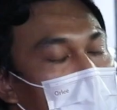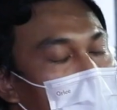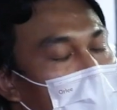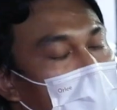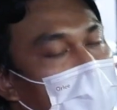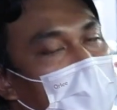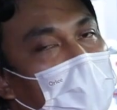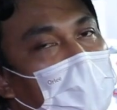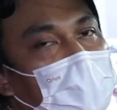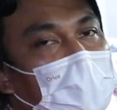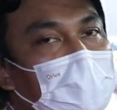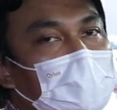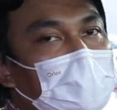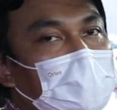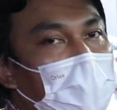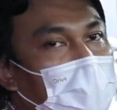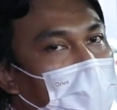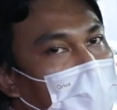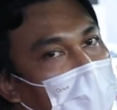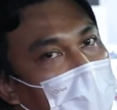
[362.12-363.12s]
dengan
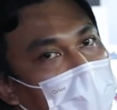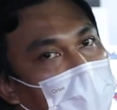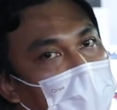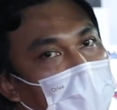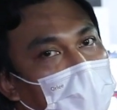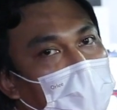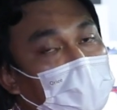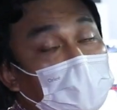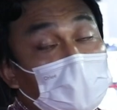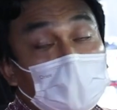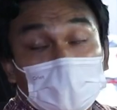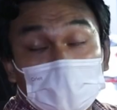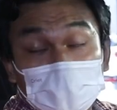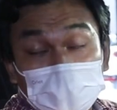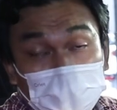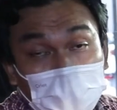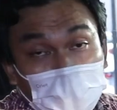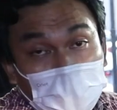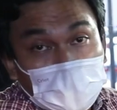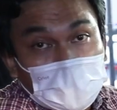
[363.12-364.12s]
pasar atau
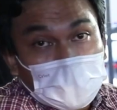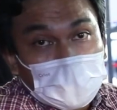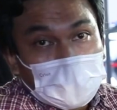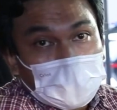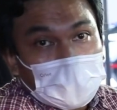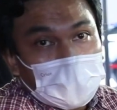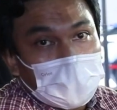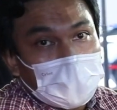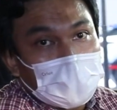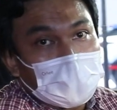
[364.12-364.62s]
konsumen di